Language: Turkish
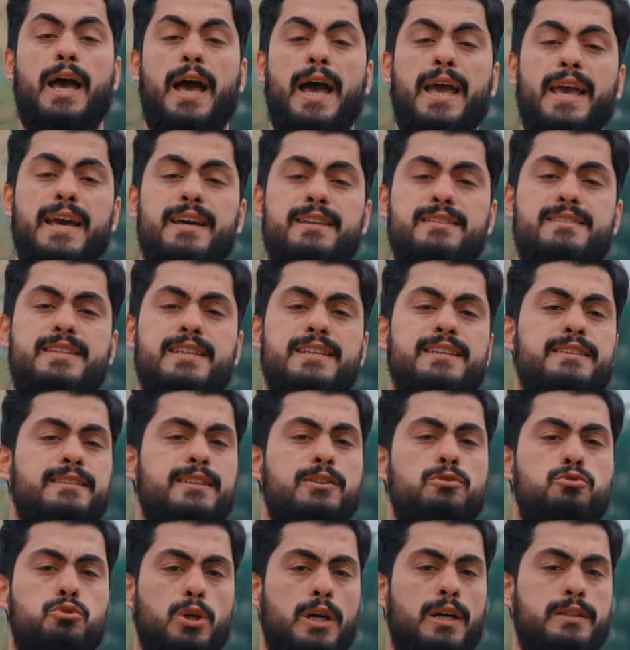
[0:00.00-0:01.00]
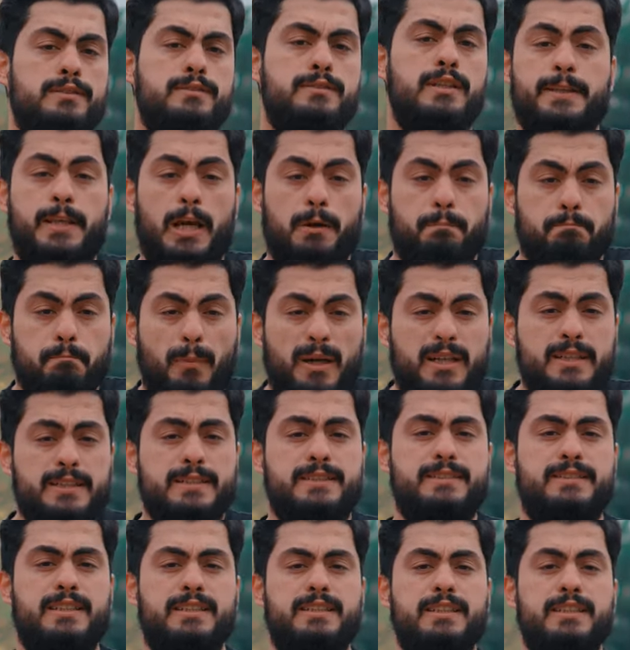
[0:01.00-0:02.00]
Eğer senin de şu an yapmak
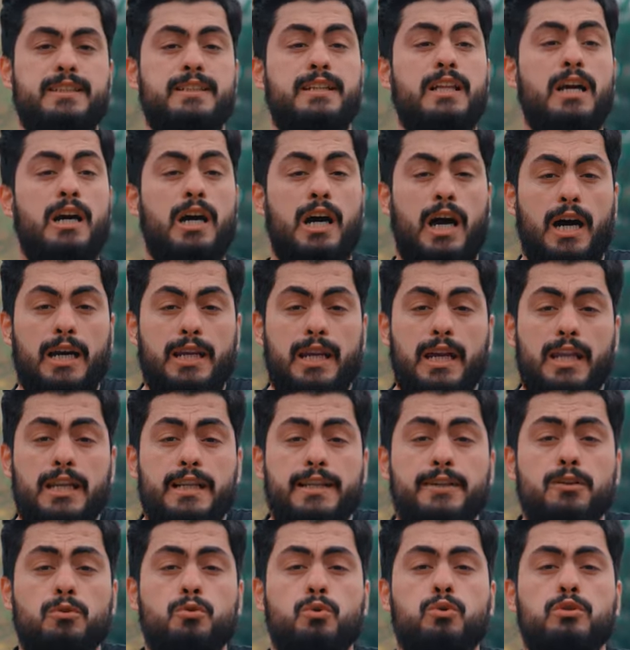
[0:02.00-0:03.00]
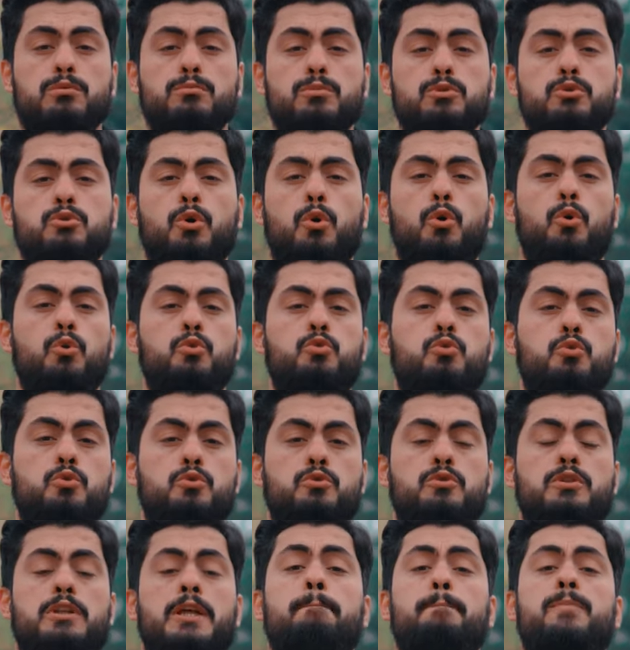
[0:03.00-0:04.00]
istediğin, hayalini kurmuş
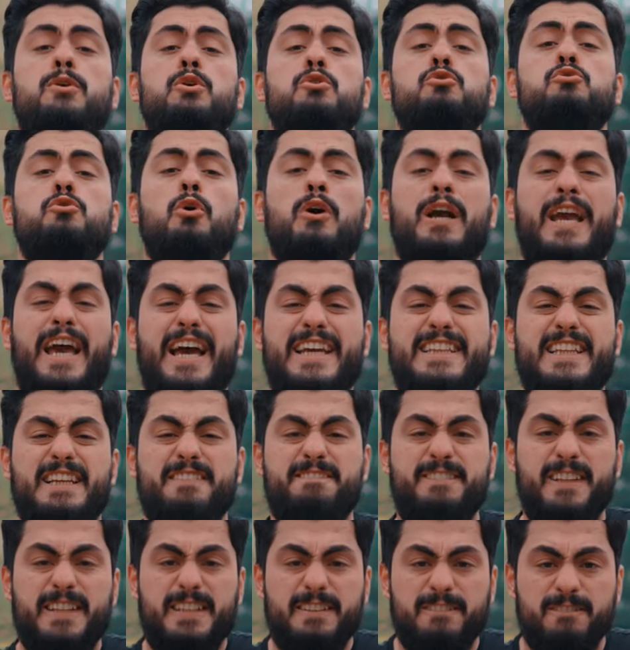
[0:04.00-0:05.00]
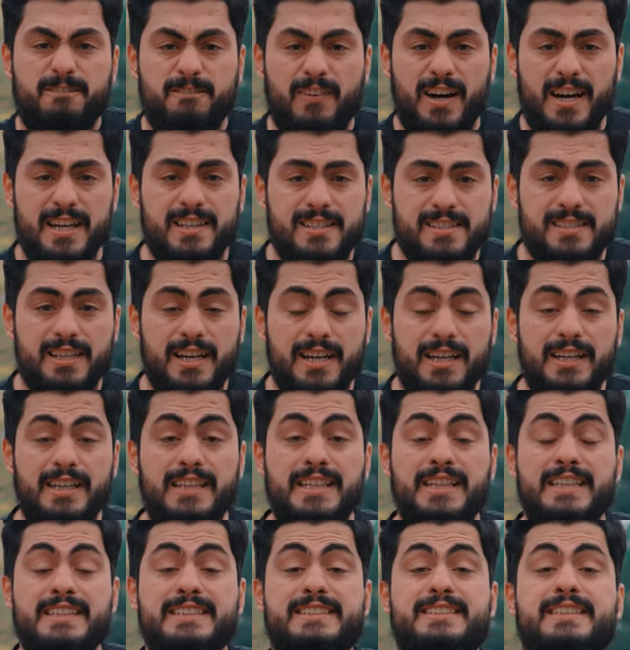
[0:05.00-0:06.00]
olduğun birçok hedeflerin varsa
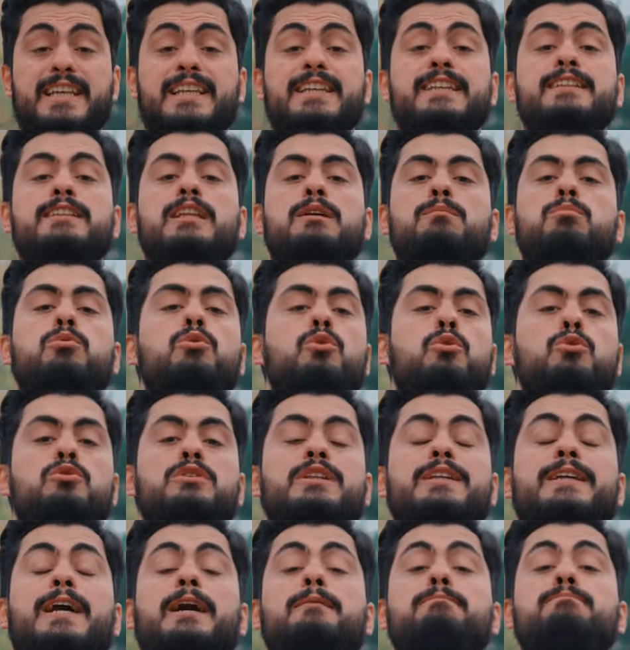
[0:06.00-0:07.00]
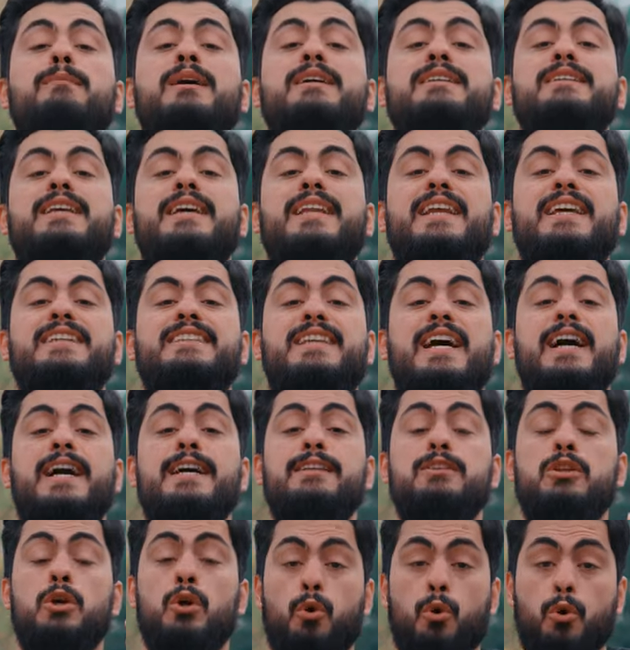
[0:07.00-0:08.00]
senin de bu konuda yapman
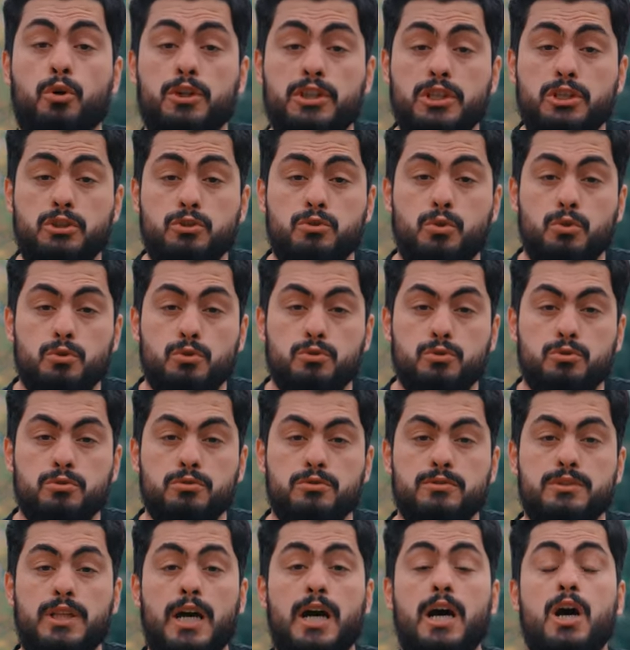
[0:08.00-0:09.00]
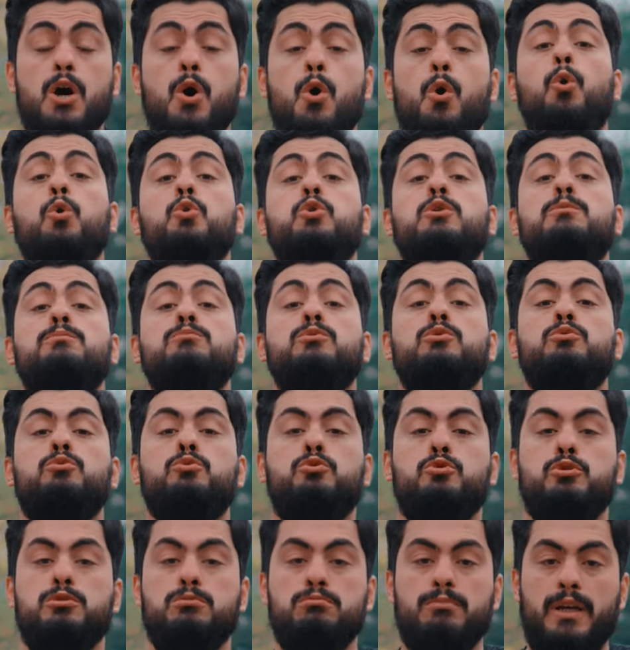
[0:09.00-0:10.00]
gereken o iş konusunda olumlu
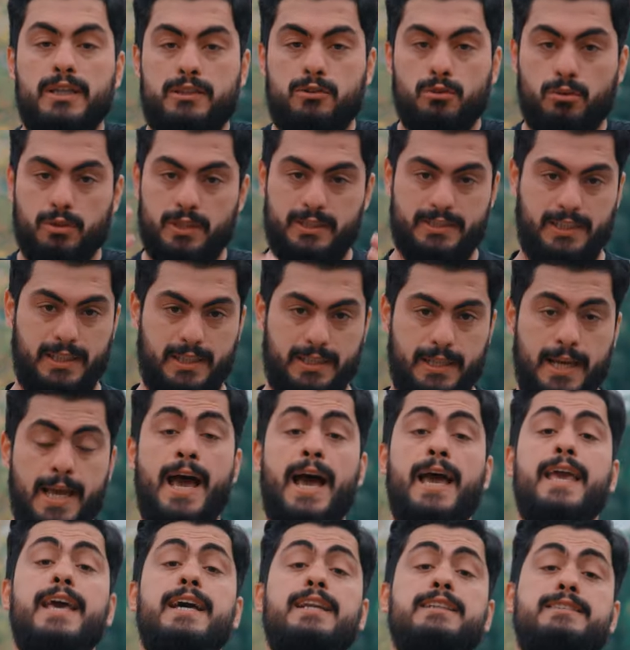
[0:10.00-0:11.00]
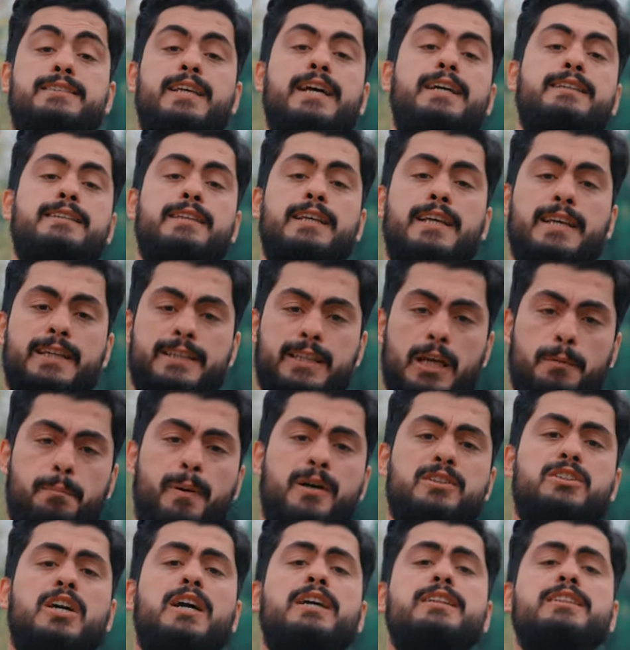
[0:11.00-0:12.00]
düşünmek olacak. Eğer sen
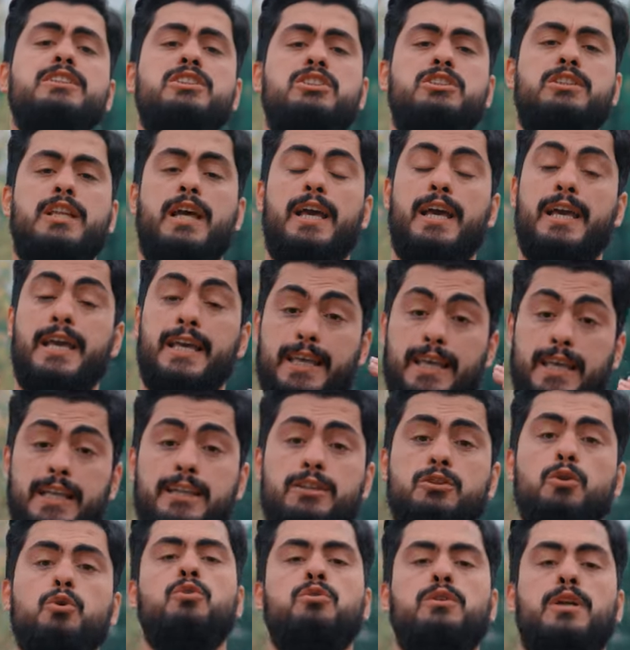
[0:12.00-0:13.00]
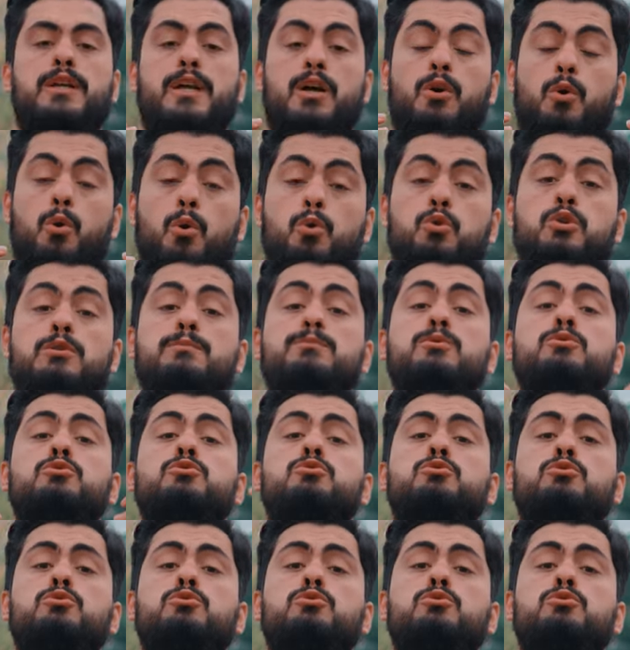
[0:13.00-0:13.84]
yapacağın işte ilk olarak olumlu